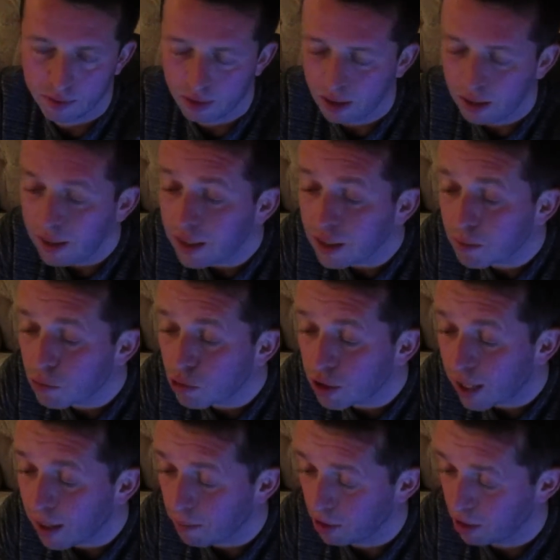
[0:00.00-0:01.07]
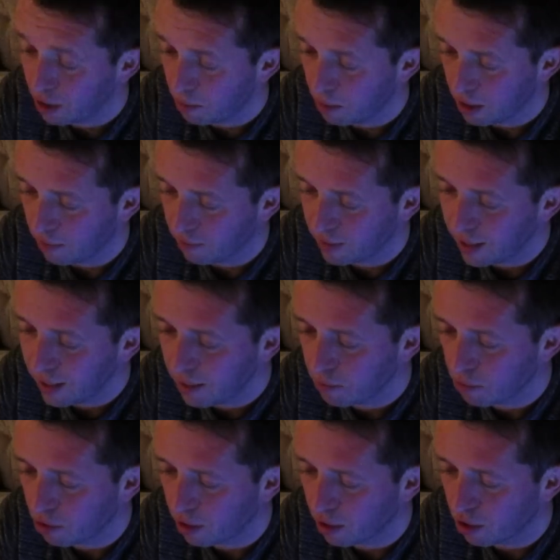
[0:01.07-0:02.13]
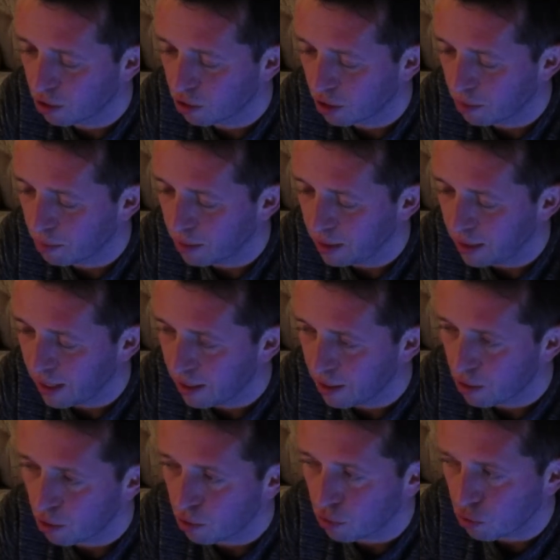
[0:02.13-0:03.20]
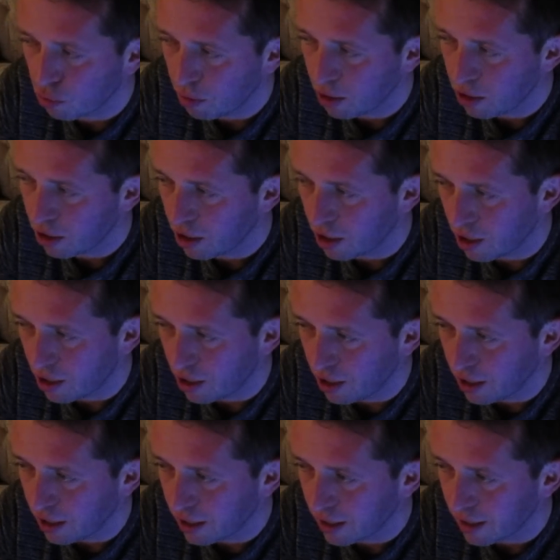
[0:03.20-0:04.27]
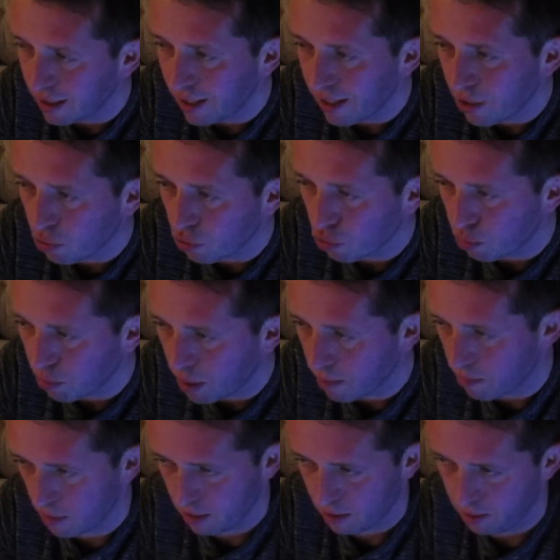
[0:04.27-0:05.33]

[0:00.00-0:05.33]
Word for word: i nie zmuszamy siebie nawzajem do tego, żeby je rozumieć, jeśli ich nie rozumiemy.